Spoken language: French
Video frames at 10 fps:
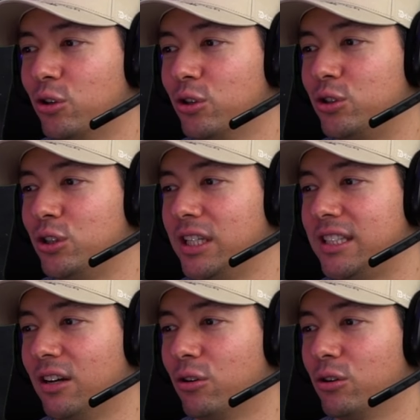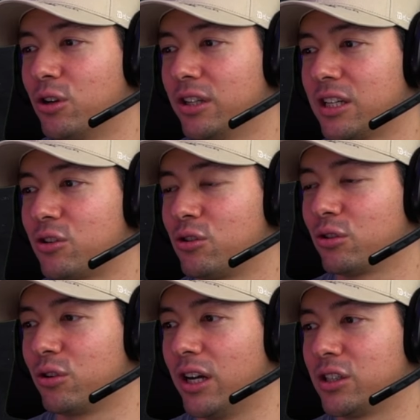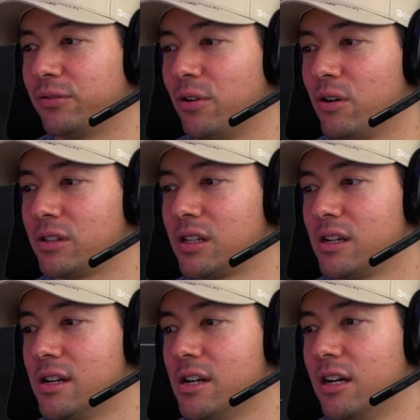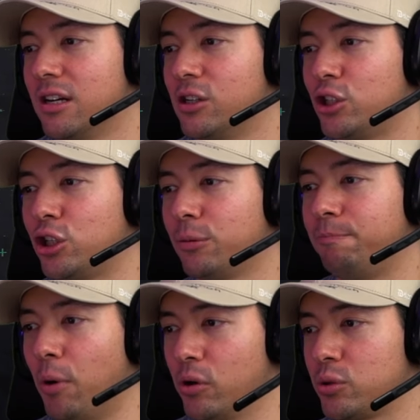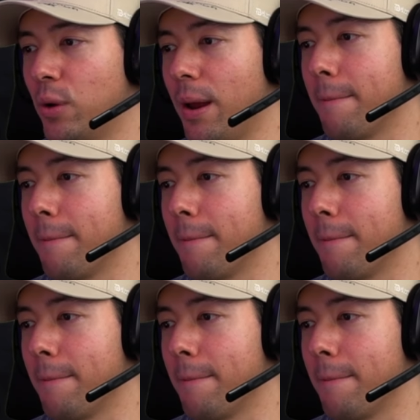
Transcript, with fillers: tu, détiens le record d'exclusion de collège en France Je pense, ouais.